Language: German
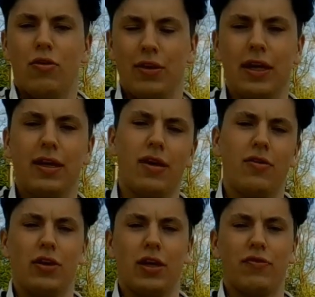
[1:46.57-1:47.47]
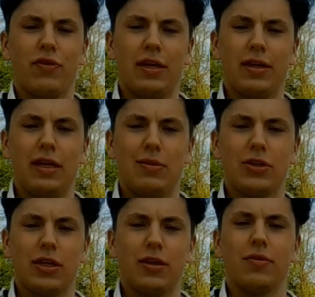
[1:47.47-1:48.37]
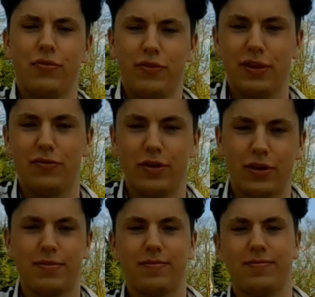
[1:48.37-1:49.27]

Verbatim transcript: und Ihrer Nachfolgerin Katrin viel Erfolg.